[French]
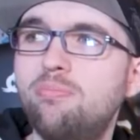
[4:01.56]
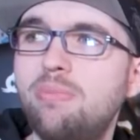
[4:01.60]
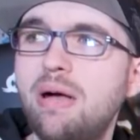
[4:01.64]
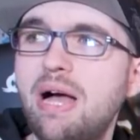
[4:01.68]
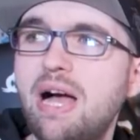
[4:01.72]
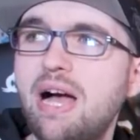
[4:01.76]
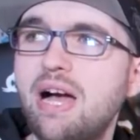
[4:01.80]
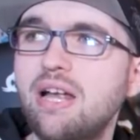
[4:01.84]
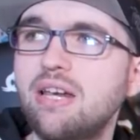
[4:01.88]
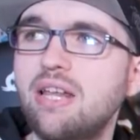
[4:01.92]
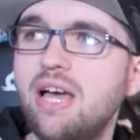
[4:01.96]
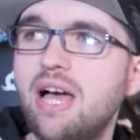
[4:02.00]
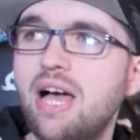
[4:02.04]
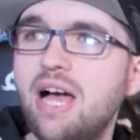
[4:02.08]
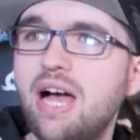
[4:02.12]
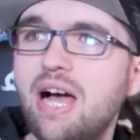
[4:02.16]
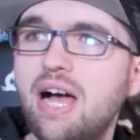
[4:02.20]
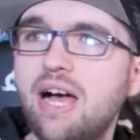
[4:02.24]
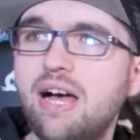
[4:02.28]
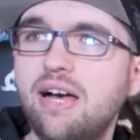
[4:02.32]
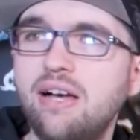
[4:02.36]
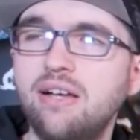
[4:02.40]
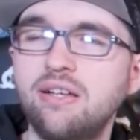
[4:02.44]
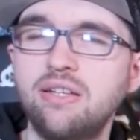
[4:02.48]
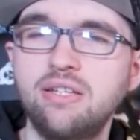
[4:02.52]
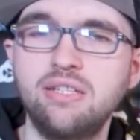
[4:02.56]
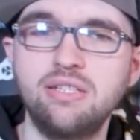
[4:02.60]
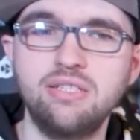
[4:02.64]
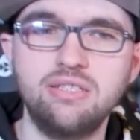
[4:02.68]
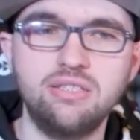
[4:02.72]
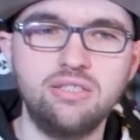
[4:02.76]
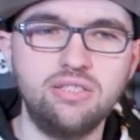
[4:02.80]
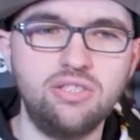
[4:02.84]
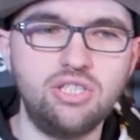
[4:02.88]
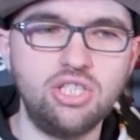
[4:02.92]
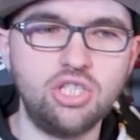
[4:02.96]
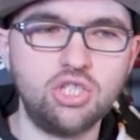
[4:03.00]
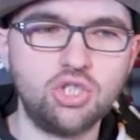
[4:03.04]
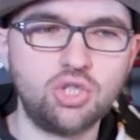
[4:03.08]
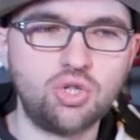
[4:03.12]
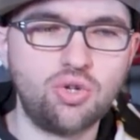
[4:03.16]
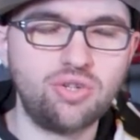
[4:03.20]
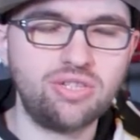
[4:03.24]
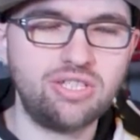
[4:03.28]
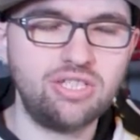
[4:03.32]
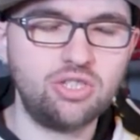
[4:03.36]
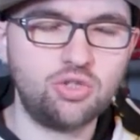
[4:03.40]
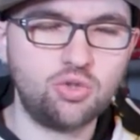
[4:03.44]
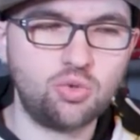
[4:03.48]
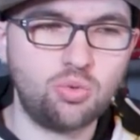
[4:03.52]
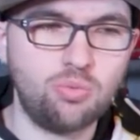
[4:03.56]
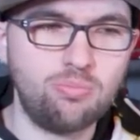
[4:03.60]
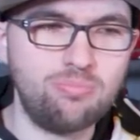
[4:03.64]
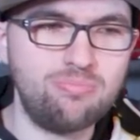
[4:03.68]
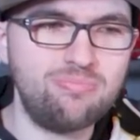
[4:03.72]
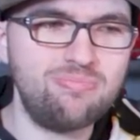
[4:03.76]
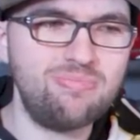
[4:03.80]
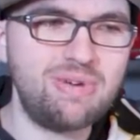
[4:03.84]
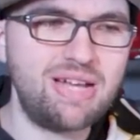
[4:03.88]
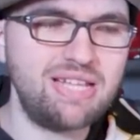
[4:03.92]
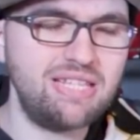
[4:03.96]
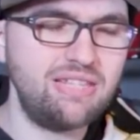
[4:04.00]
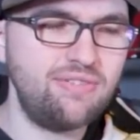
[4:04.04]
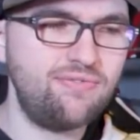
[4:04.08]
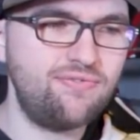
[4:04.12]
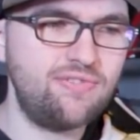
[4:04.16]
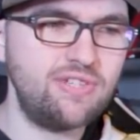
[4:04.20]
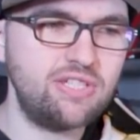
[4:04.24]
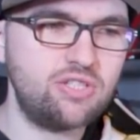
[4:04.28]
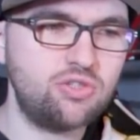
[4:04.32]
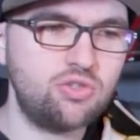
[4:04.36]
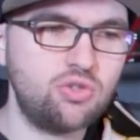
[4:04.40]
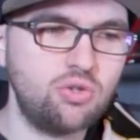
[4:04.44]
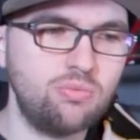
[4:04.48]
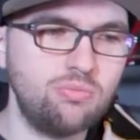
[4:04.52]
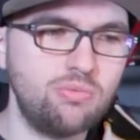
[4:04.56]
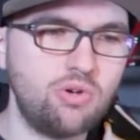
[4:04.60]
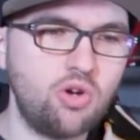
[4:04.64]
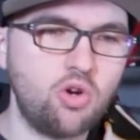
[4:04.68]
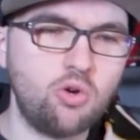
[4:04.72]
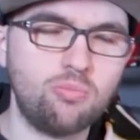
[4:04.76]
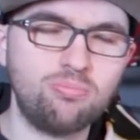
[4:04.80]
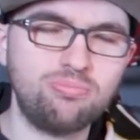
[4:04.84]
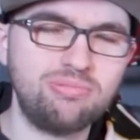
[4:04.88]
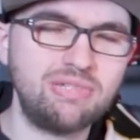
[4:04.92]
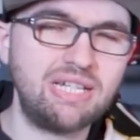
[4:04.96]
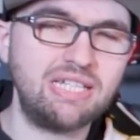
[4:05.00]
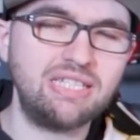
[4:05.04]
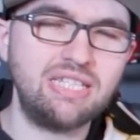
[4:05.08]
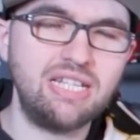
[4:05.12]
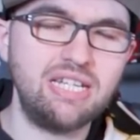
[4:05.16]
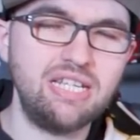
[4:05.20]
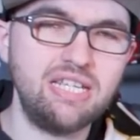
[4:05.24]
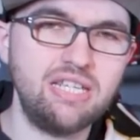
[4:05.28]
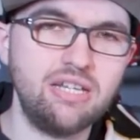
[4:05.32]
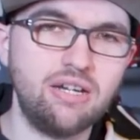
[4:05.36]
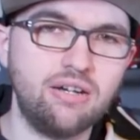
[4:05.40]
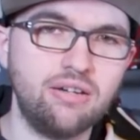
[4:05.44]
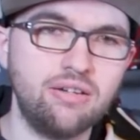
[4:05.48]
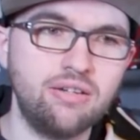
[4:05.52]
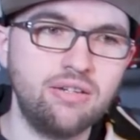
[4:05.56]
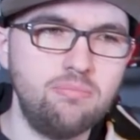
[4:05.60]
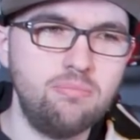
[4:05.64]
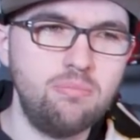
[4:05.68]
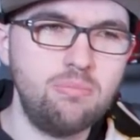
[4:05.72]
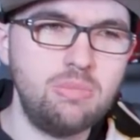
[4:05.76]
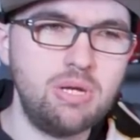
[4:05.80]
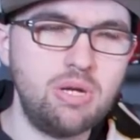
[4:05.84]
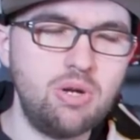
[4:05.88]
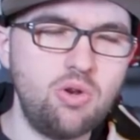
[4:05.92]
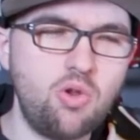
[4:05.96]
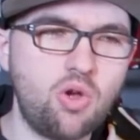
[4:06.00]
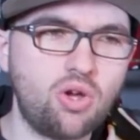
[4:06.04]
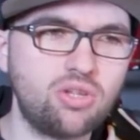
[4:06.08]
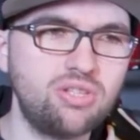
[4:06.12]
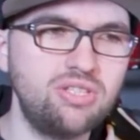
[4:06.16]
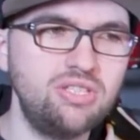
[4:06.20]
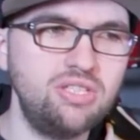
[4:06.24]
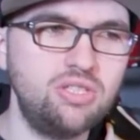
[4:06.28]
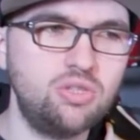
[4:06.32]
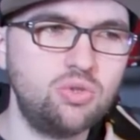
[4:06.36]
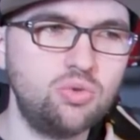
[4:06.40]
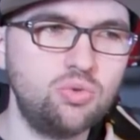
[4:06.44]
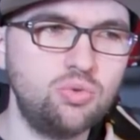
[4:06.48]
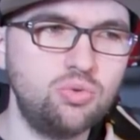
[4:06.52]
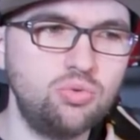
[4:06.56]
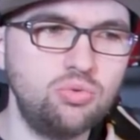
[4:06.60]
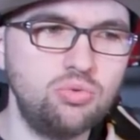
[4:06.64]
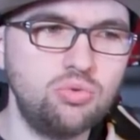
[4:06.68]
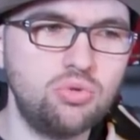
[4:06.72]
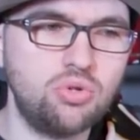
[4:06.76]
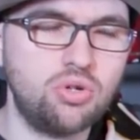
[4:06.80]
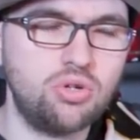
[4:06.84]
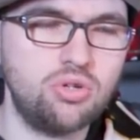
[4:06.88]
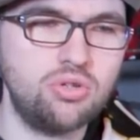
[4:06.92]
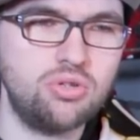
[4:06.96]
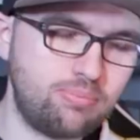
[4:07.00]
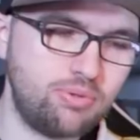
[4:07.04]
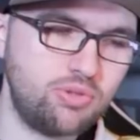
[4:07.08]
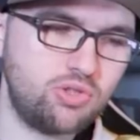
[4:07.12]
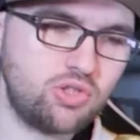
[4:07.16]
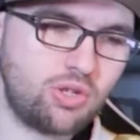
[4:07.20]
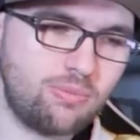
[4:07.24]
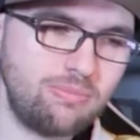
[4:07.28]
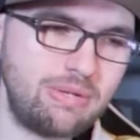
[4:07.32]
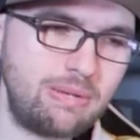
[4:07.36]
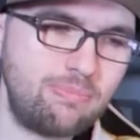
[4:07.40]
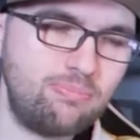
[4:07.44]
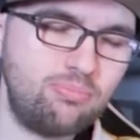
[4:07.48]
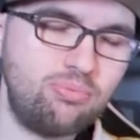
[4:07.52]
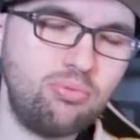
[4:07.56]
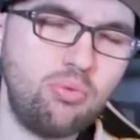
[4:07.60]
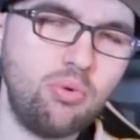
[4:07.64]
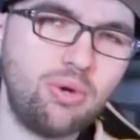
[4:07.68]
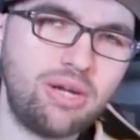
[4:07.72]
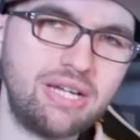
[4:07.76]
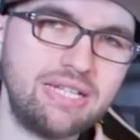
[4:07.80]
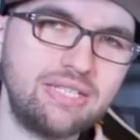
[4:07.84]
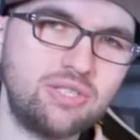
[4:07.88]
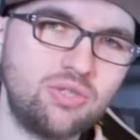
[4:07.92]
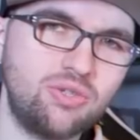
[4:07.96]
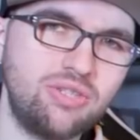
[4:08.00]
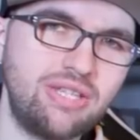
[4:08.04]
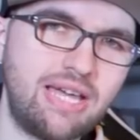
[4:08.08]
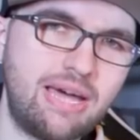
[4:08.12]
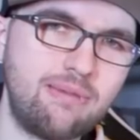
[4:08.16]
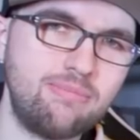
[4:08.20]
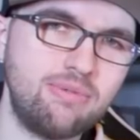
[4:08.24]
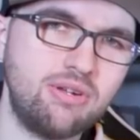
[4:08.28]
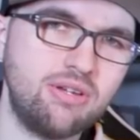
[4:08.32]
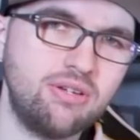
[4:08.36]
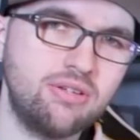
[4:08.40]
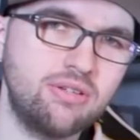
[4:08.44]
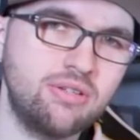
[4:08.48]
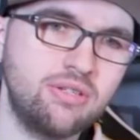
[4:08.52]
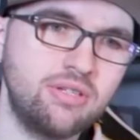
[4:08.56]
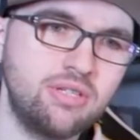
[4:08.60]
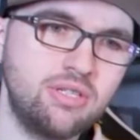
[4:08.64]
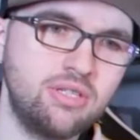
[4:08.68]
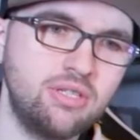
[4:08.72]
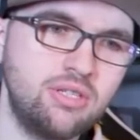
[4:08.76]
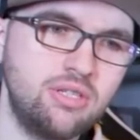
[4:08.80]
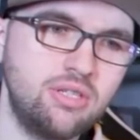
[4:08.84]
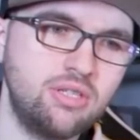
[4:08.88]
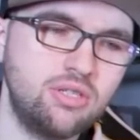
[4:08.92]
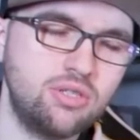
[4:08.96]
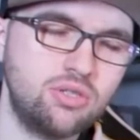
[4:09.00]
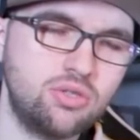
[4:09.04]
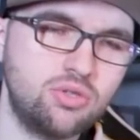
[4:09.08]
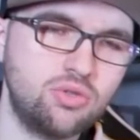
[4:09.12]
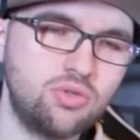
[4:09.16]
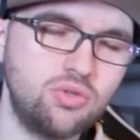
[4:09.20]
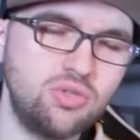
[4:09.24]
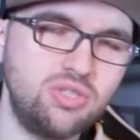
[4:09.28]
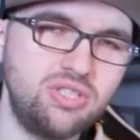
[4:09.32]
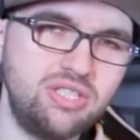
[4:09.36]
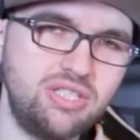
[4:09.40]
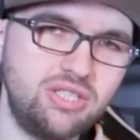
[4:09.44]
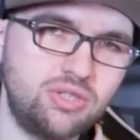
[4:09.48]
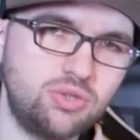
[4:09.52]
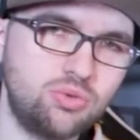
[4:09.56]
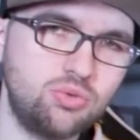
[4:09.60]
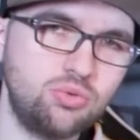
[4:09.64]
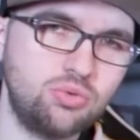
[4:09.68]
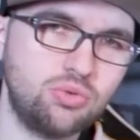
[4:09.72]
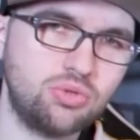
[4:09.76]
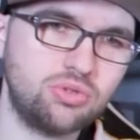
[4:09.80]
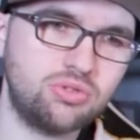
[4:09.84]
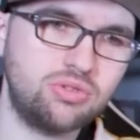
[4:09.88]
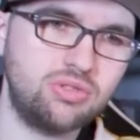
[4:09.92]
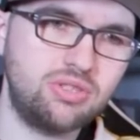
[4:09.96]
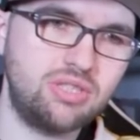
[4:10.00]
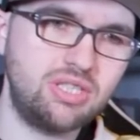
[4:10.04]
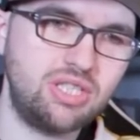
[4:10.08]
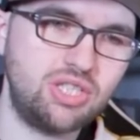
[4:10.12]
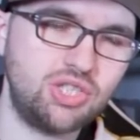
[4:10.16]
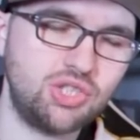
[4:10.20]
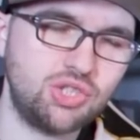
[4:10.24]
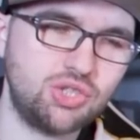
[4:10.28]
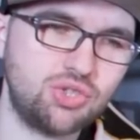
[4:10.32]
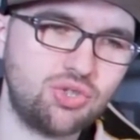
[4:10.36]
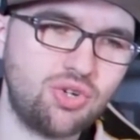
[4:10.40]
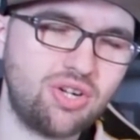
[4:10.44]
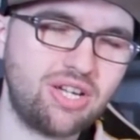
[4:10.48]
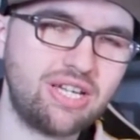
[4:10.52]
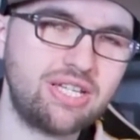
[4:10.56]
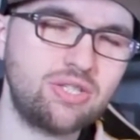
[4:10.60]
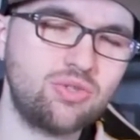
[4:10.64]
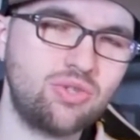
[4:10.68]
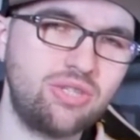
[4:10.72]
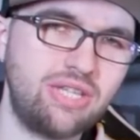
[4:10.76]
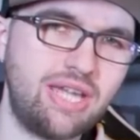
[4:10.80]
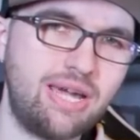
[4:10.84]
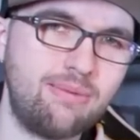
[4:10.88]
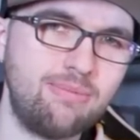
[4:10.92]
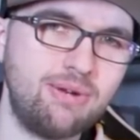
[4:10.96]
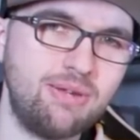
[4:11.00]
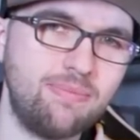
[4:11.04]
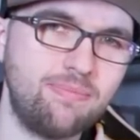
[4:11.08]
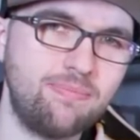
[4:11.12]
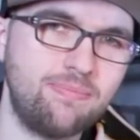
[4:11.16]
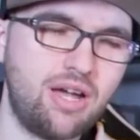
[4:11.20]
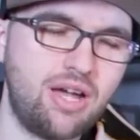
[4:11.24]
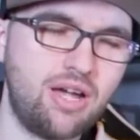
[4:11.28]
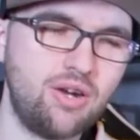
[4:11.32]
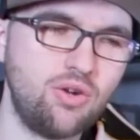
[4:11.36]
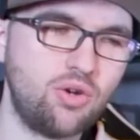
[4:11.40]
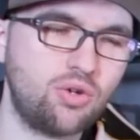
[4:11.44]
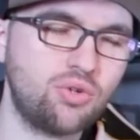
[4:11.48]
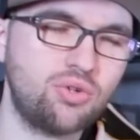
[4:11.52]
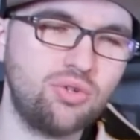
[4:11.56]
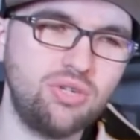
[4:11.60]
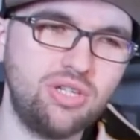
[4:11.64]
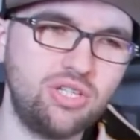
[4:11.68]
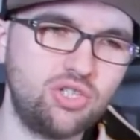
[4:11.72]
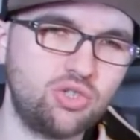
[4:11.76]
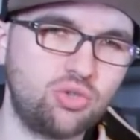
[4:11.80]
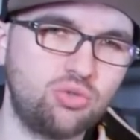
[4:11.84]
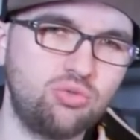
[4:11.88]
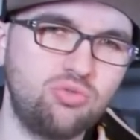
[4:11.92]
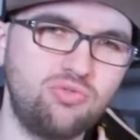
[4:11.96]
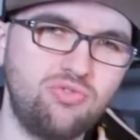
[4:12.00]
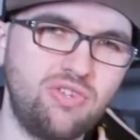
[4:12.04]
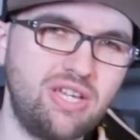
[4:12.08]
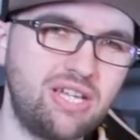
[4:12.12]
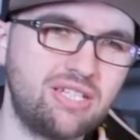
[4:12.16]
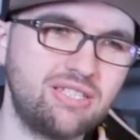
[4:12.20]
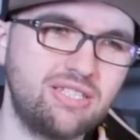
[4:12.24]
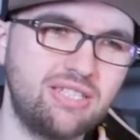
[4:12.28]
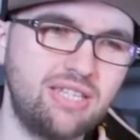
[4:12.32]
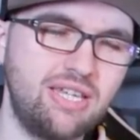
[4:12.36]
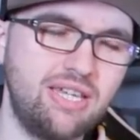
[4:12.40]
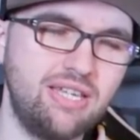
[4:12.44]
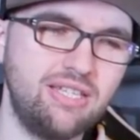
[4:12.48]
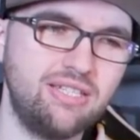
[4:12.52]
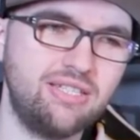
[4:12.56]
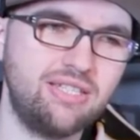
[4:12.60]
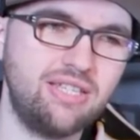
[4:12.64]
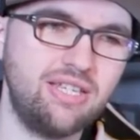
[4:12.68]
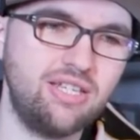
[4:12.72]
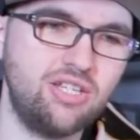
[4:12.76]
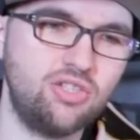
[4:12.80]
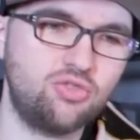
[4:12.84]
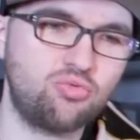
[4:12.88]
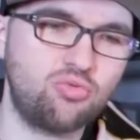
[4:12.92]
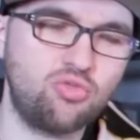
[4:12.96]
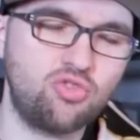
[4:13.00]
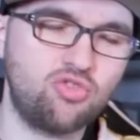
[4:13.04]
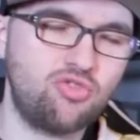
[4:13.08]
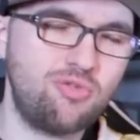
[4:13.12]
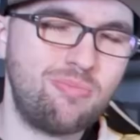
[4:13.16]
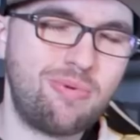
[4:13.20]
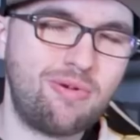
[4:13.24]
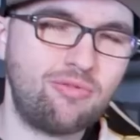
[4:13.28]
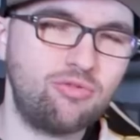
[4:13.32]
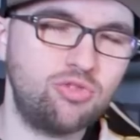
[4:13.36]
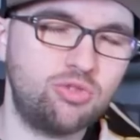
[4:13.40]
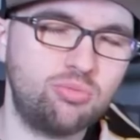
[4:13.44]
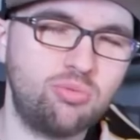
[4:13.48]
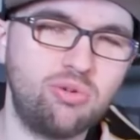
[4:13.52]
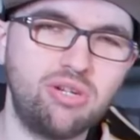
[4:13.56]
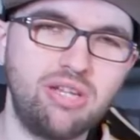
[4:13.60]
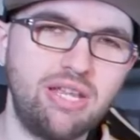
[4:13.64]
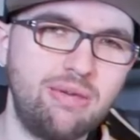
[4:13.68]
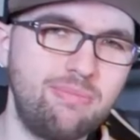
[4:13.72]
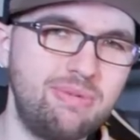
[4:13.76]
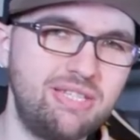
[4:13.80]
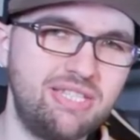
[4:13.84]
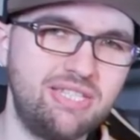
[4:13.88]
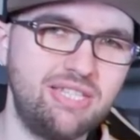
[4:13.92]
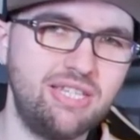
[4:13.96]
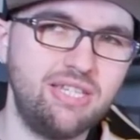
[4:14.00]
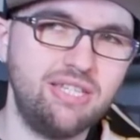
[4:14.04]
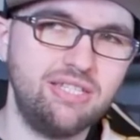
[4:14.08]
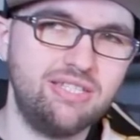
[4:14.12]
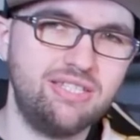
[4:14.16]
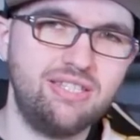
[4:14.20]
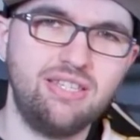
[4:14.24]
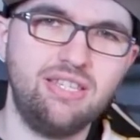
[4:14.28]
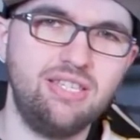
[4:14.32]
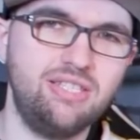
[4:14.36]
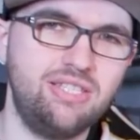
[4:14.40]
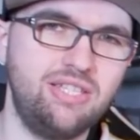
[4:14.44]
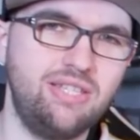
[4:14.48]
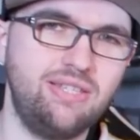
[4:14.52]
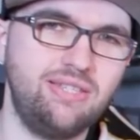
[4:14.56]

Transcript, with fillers: parle à des gens qui sont manifestement en plein délire, mais leur discours peut sembler plus raisonnable que le discours des gens raisonnables, alors que les gens du vert, c'est, je vais pas vous spoiler, mais c'est, c'est,